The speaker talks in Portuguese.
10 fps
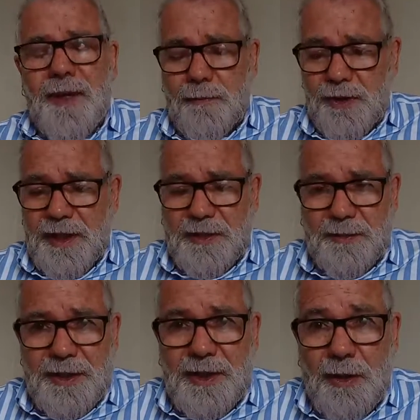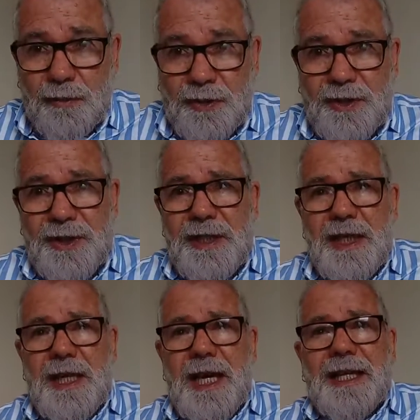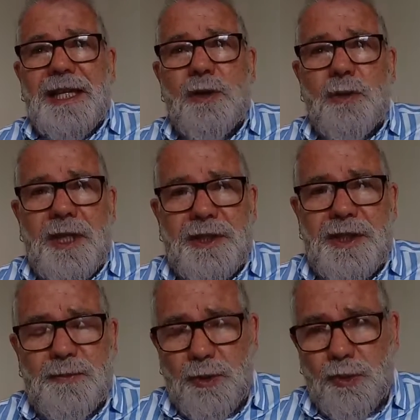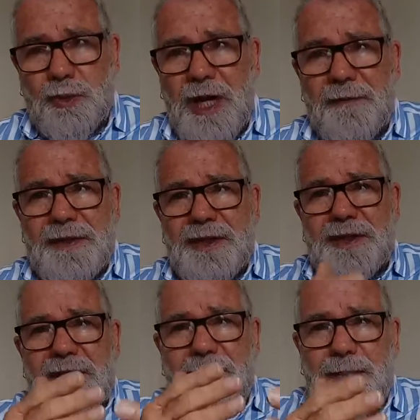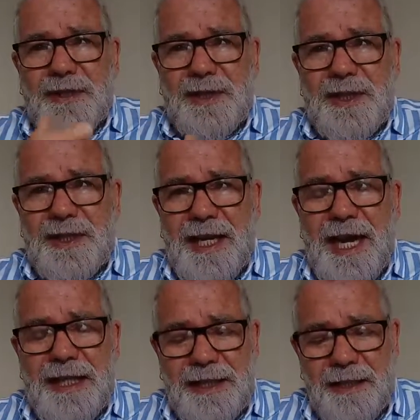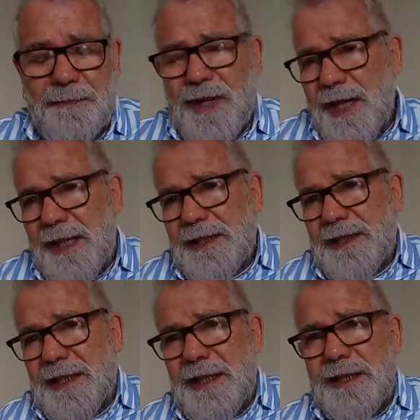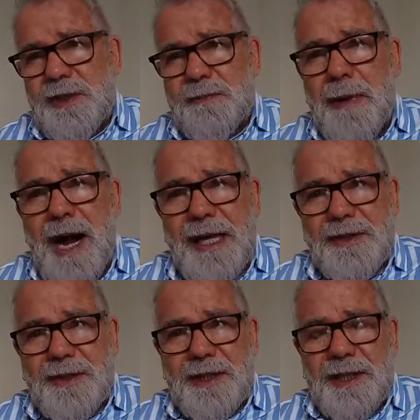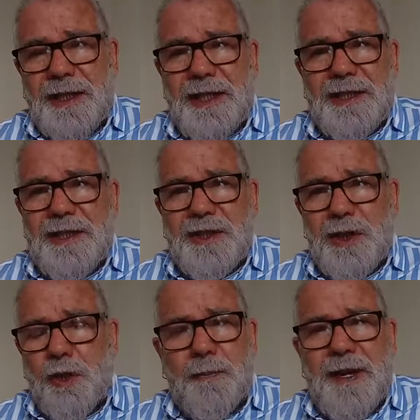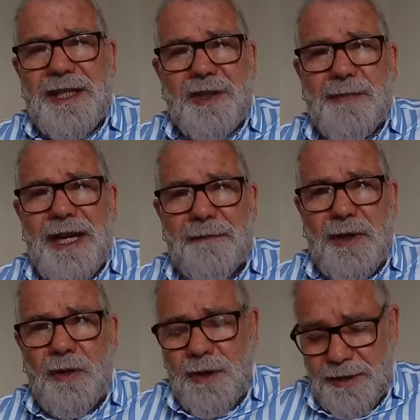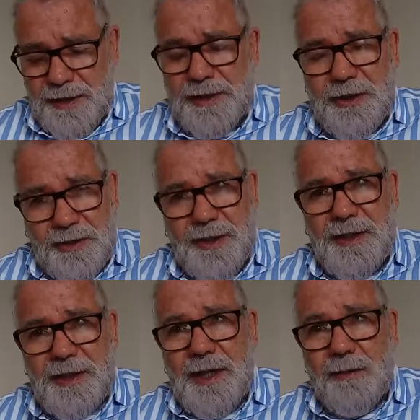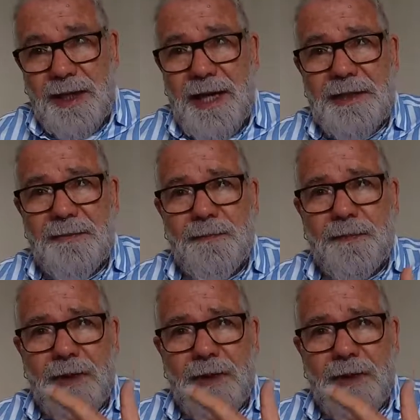Muitas vezes não tinha aquilo que a gente procurava, a gente tinha que pesquisar em aquelas grandes Barça, aquelas enciclopédias maravilhosas que a gente sente saudade.